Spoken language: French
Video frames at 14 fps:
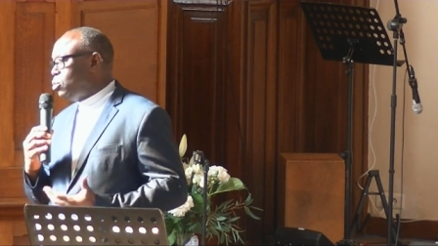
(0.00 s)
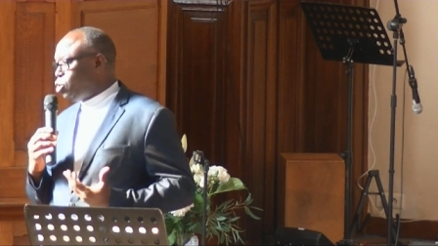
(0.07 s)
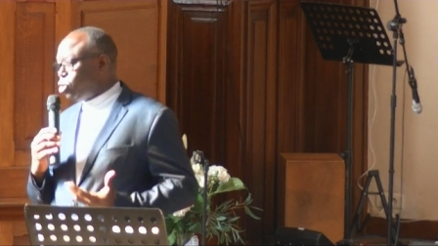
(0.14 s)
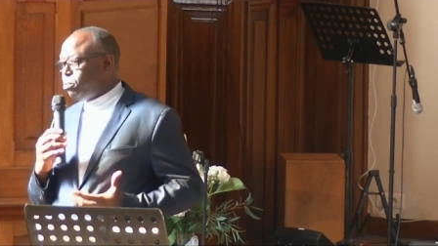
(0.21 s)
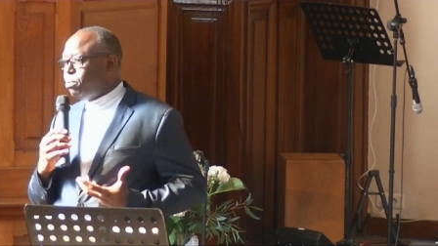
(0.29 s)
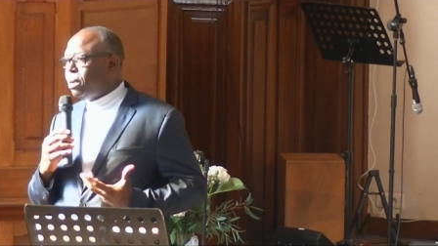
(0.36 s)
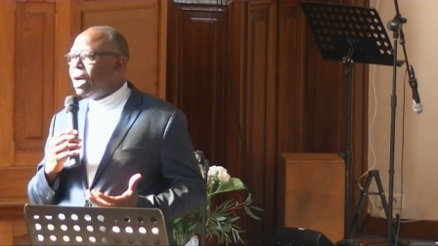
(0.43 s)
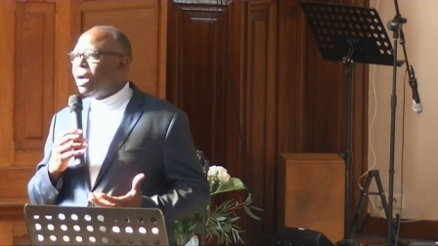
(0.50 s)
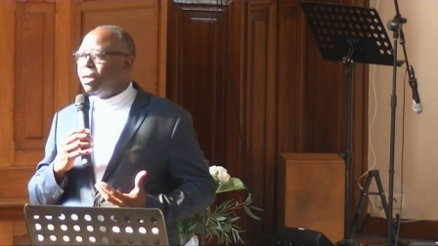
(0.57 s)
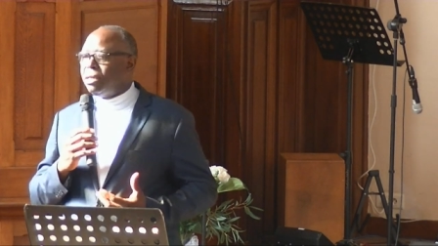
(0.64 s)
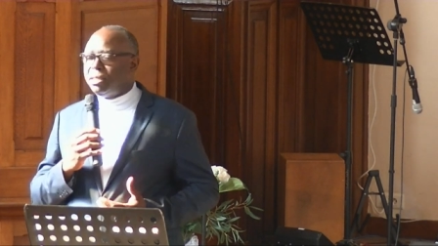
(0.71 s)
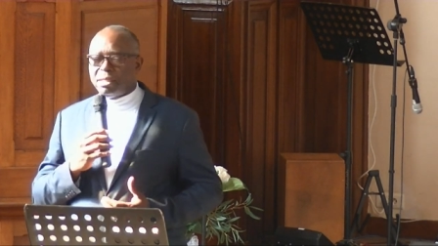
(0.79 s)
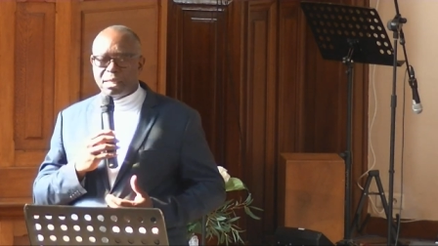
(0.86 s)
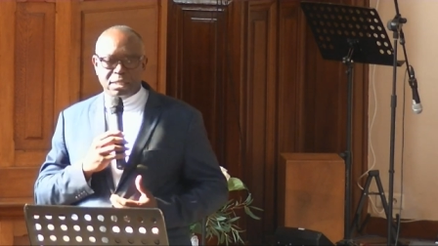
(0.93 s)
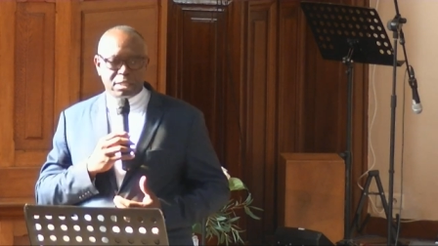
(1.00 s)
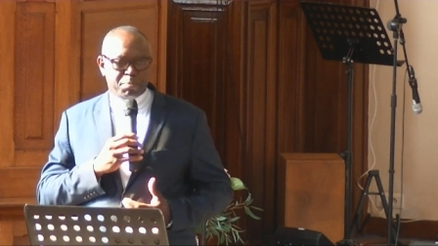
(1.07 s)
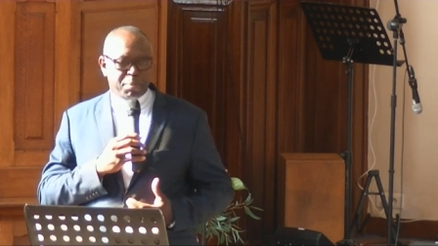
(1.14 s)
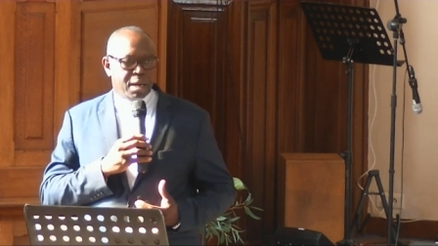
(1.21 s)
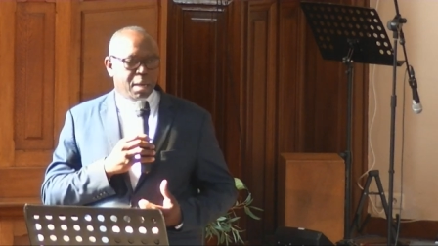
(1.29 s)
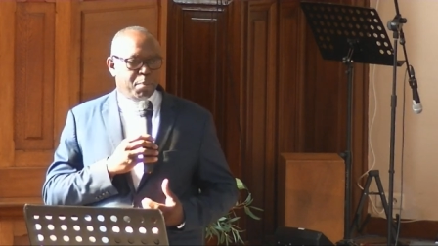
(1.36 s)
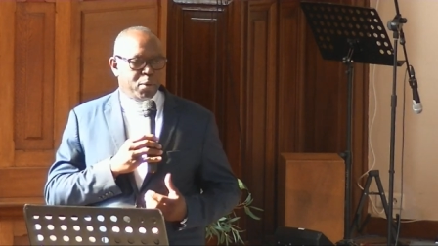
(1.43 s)
je parle, c'est-à-dire
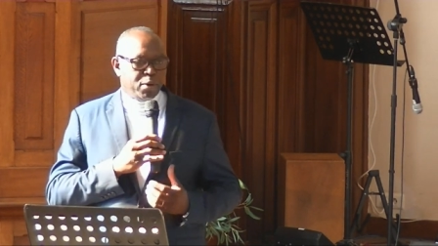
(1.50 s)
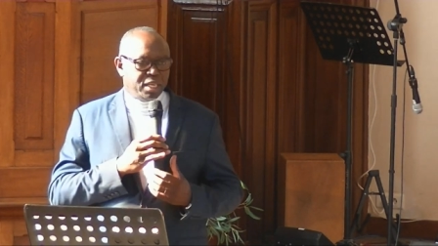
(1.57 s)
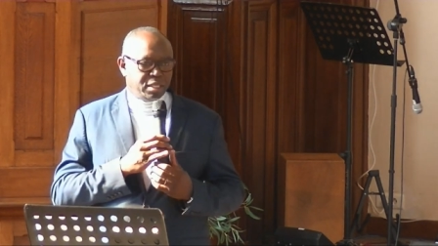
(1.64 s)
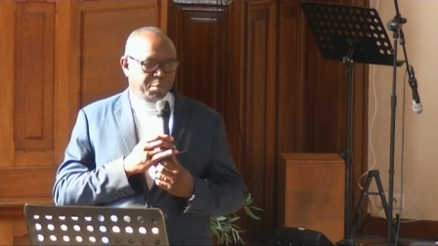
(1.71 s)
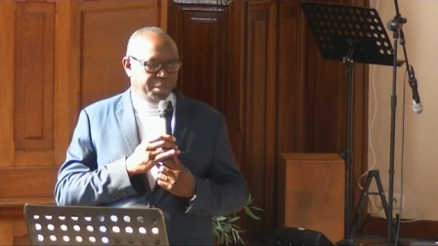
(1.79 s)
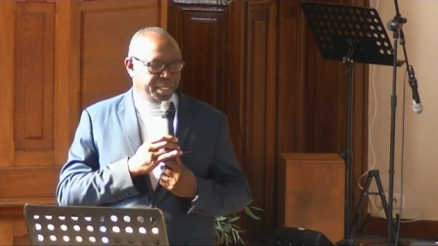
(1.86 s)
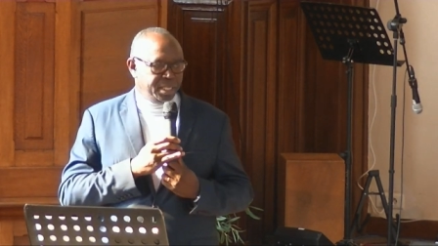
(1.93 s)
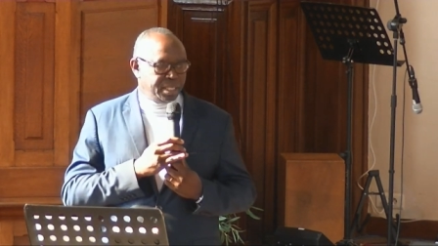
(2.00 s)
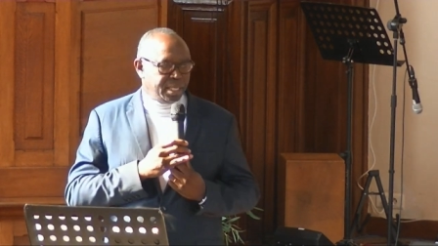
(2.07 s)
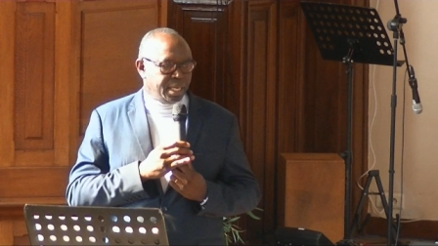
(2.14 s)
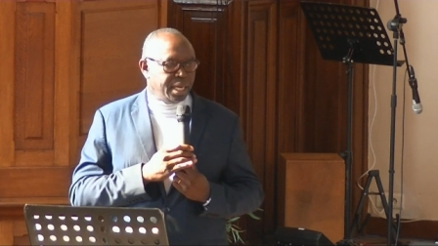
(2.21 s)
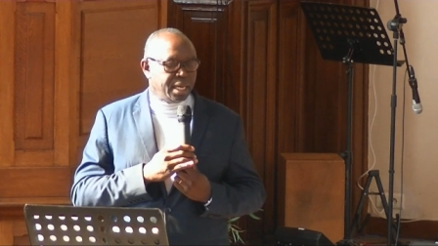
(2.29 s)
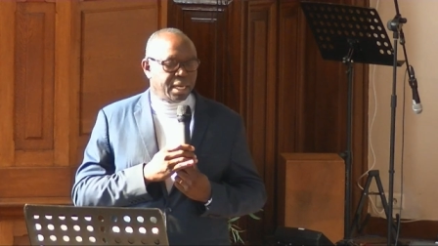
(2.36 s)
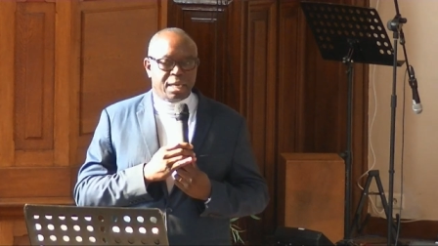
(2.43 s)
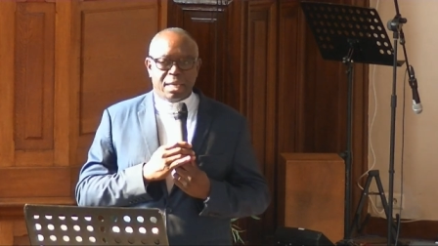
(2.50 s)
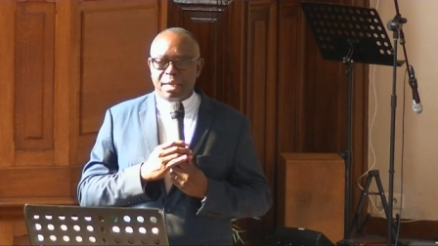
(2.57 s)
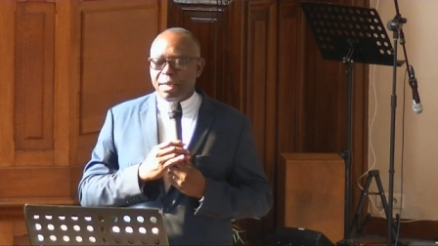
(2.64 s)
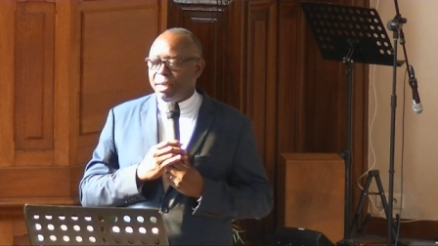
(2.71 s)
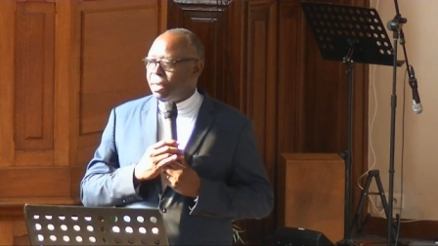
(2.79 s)
par rapport à ces ministères,